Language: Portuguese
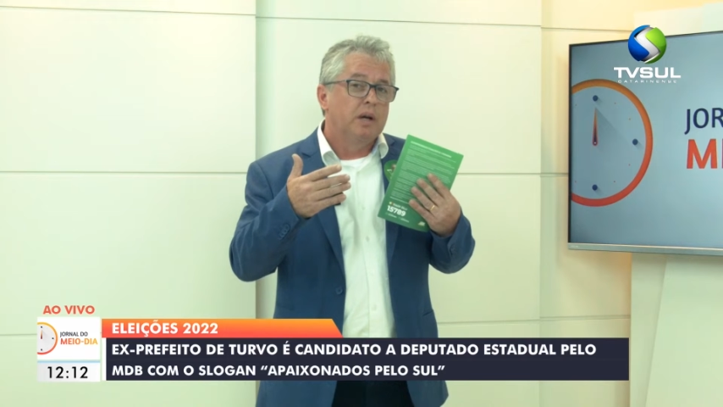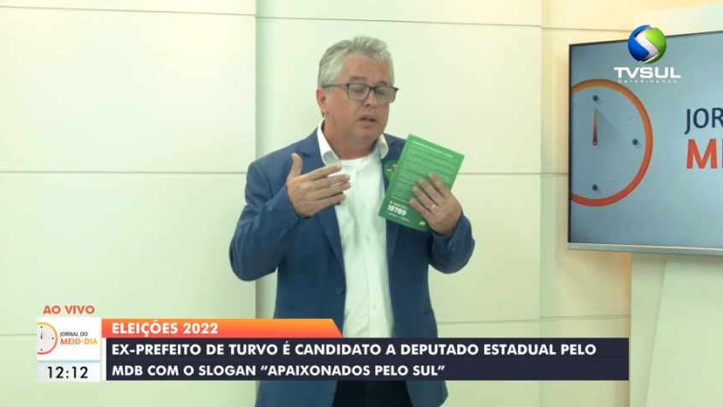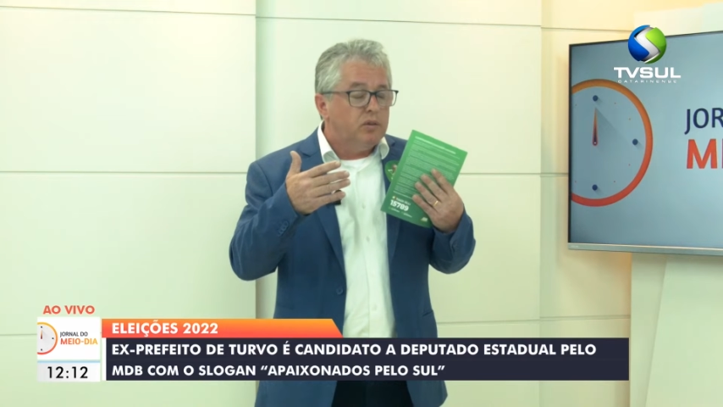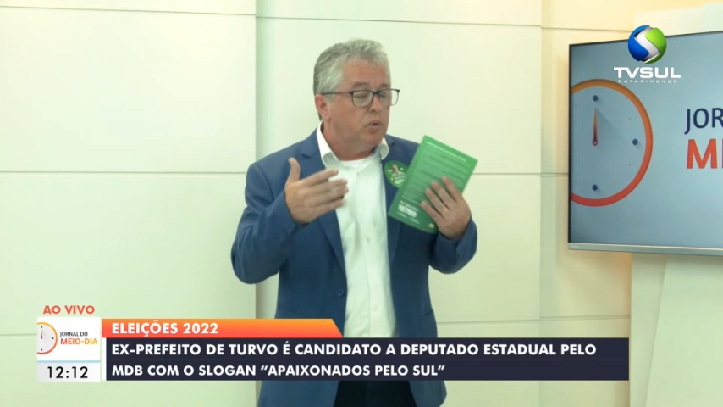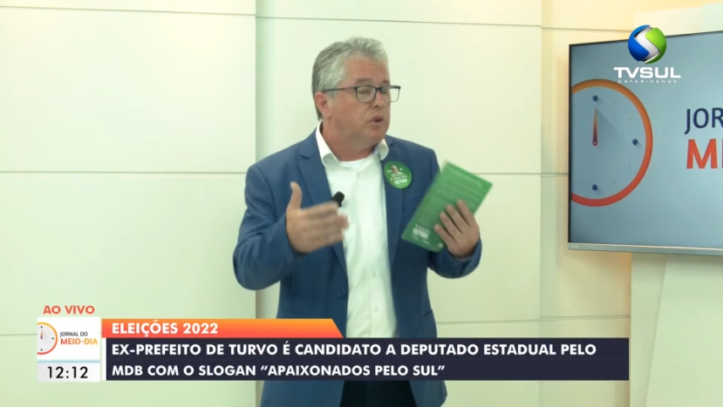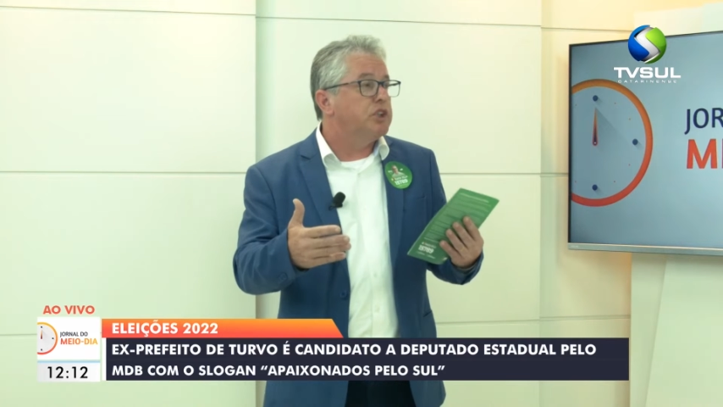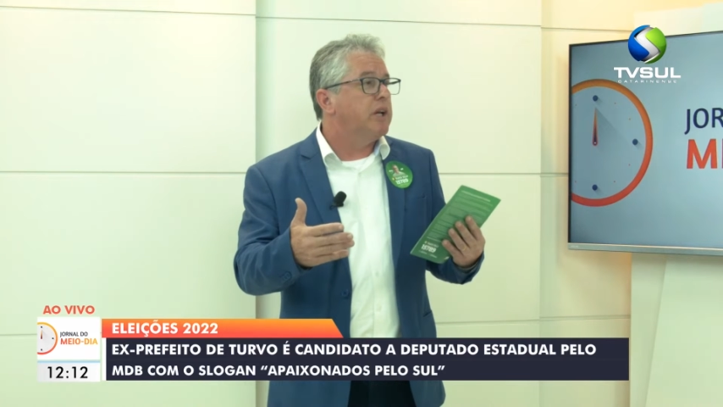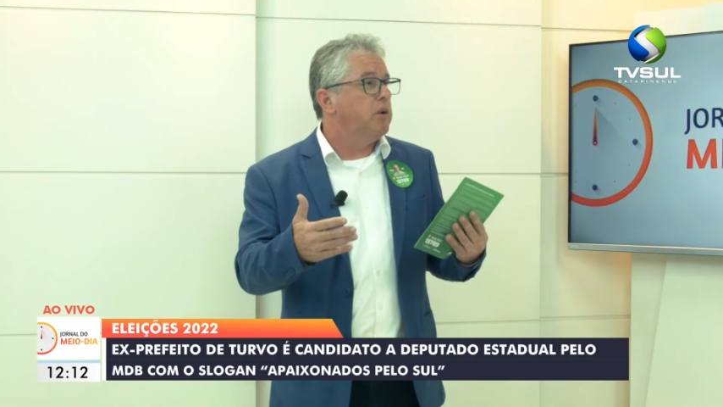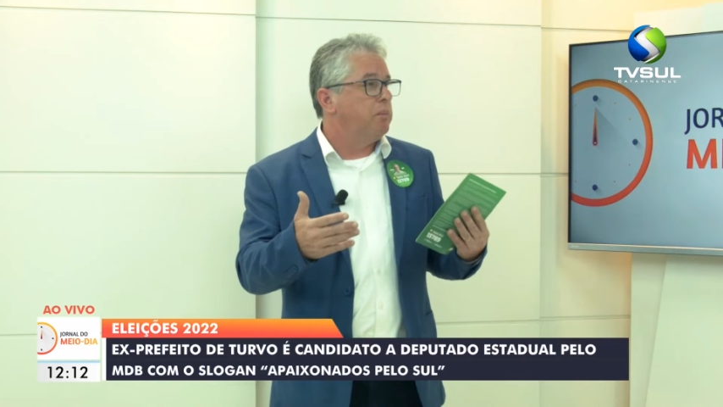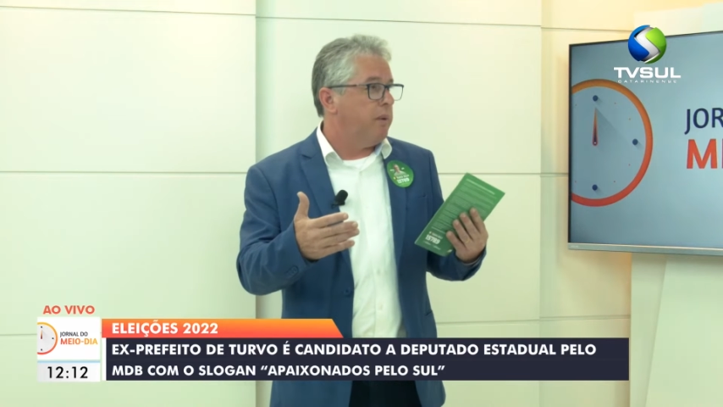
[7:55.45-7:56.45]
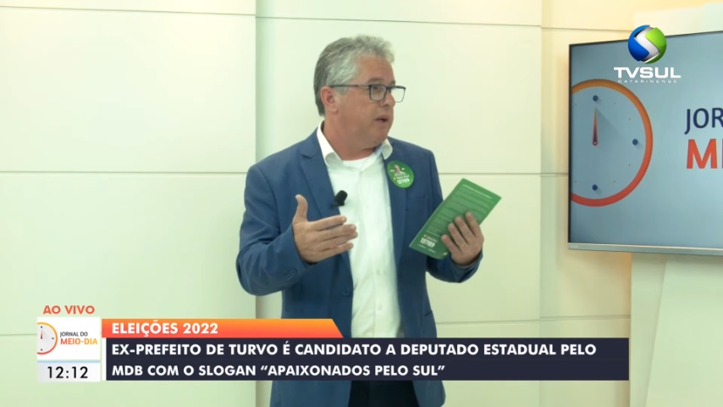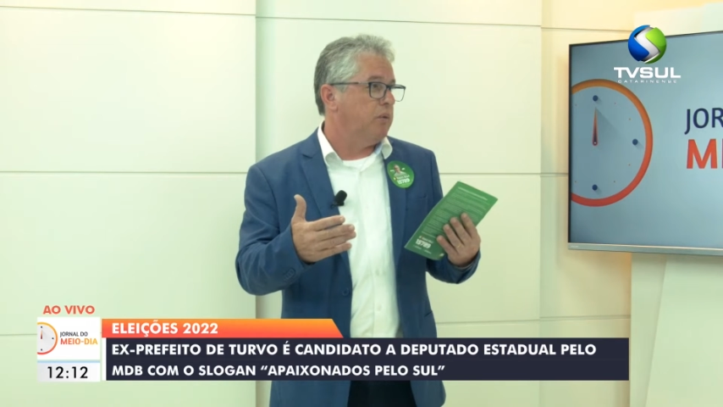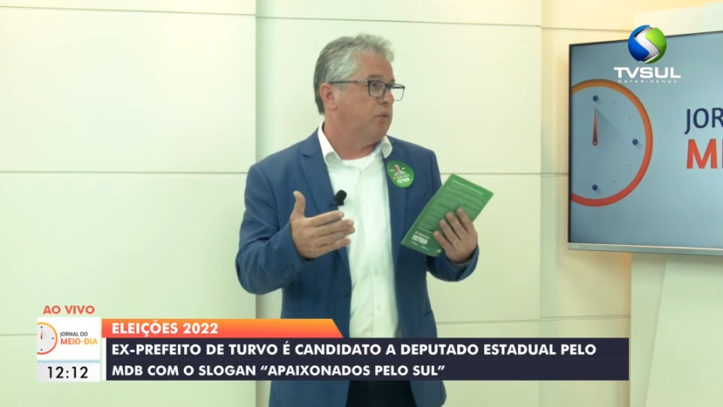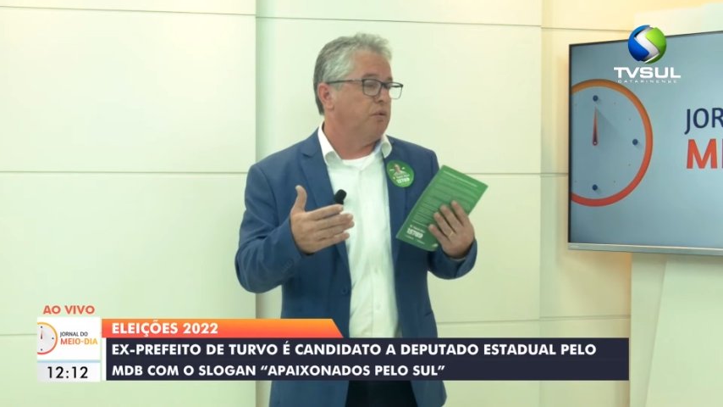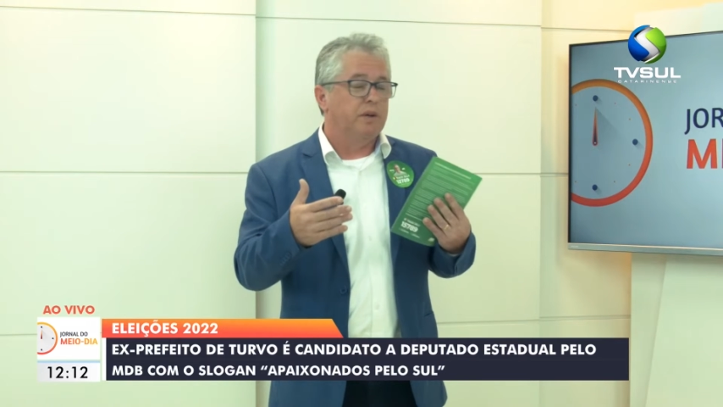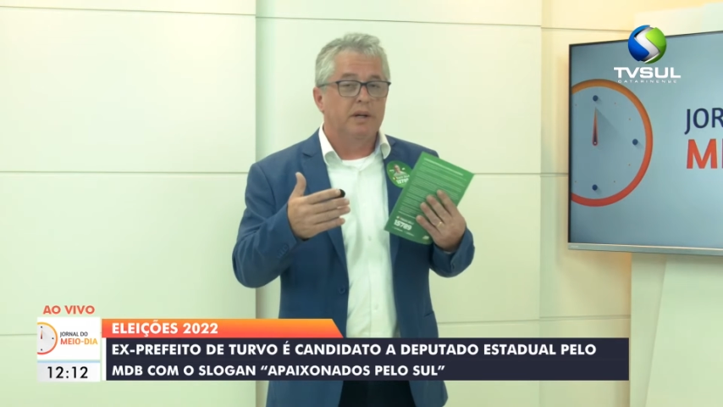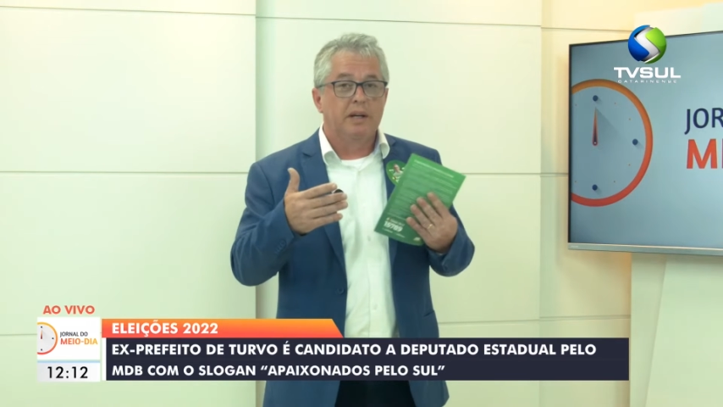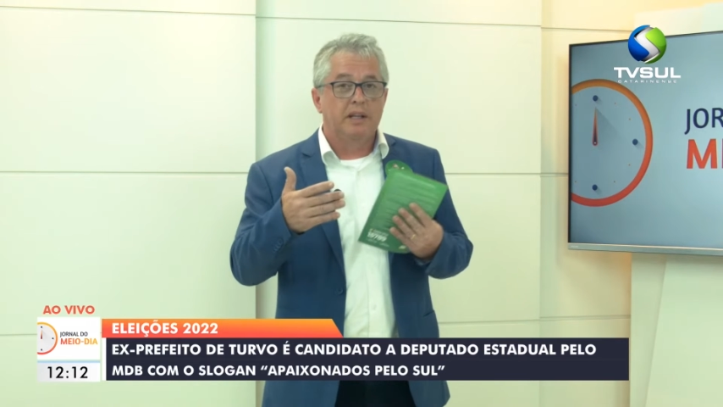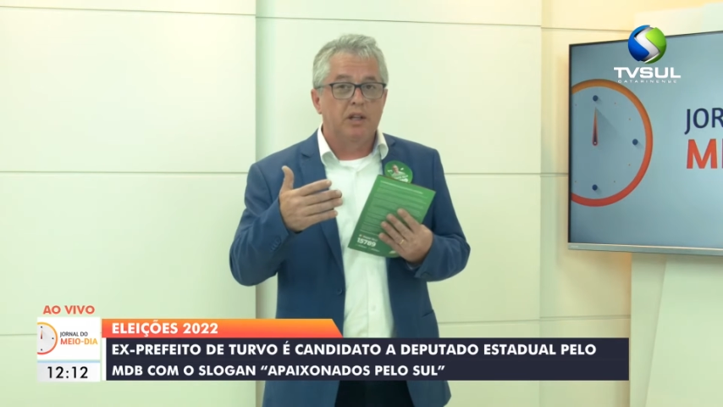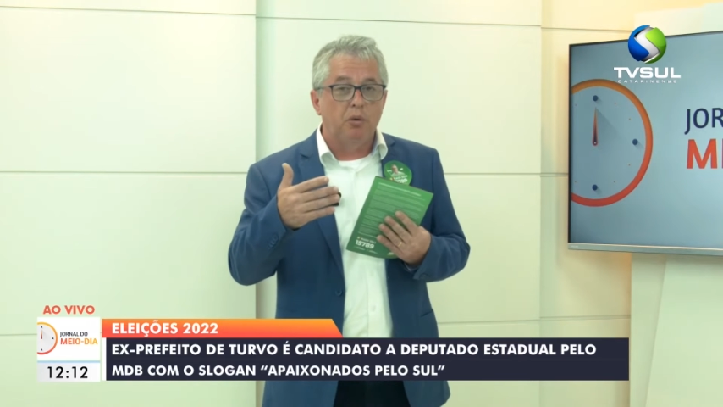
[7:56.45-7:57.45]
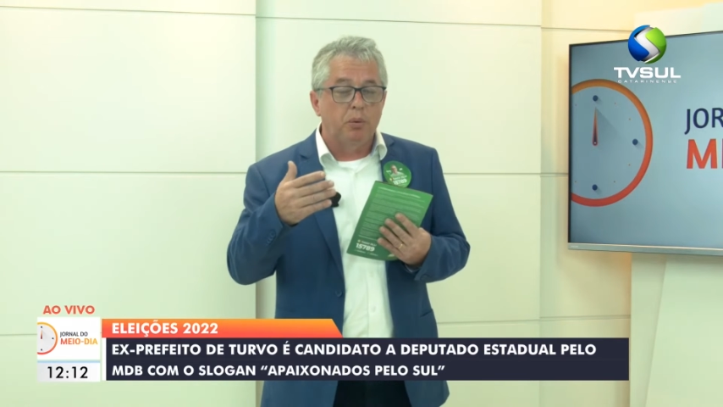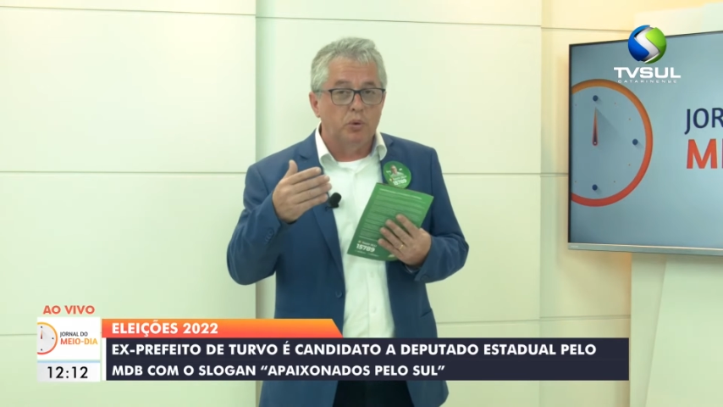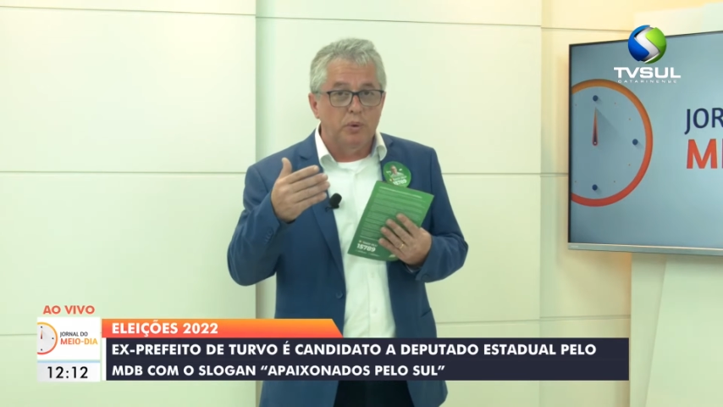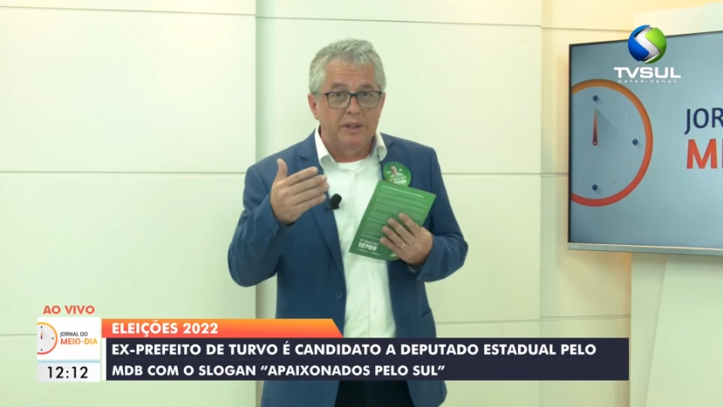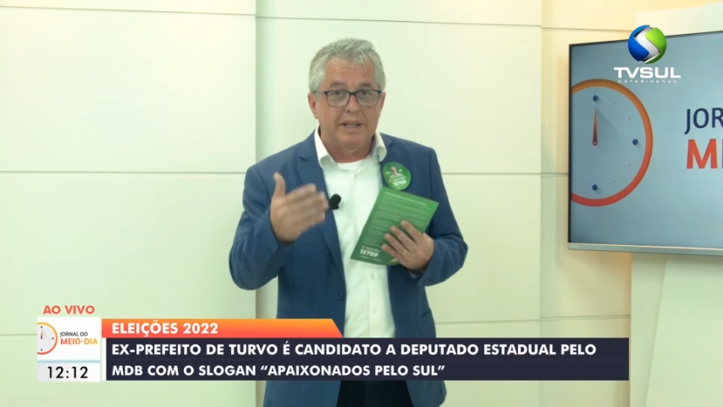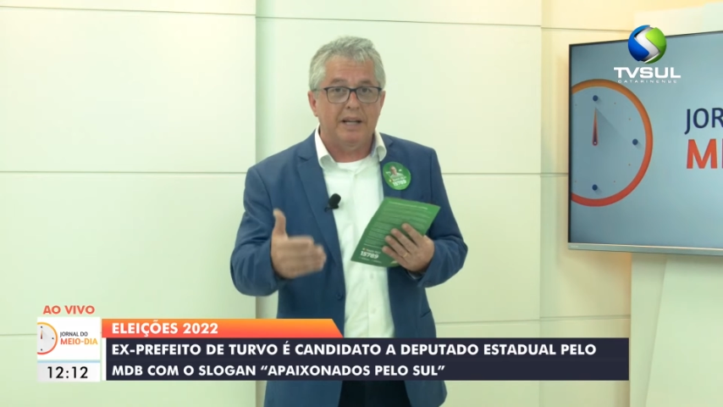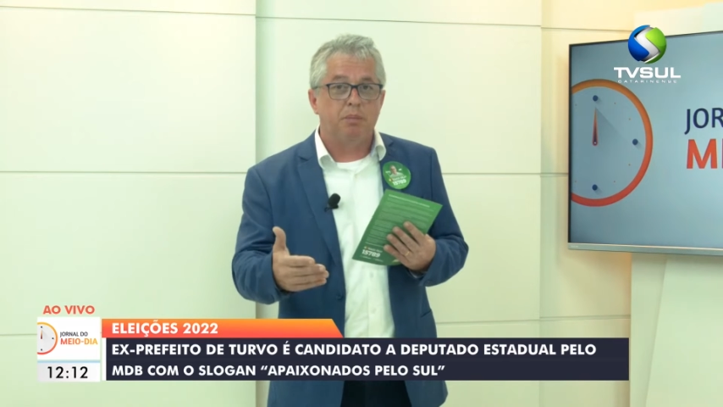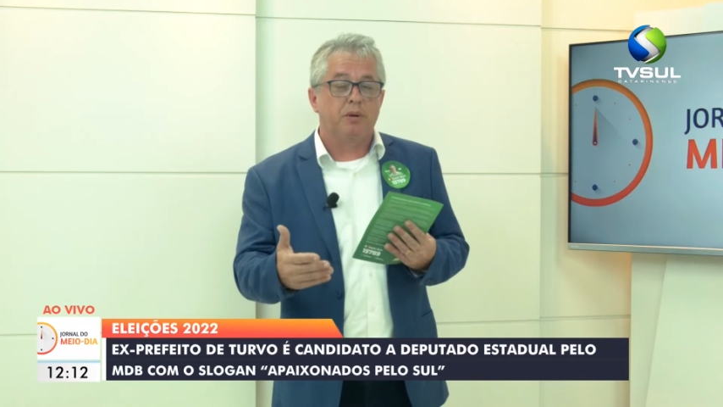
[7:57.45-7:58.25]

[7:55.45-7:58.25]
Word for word: que são que geram emprego, Sofia, que dá oportunidade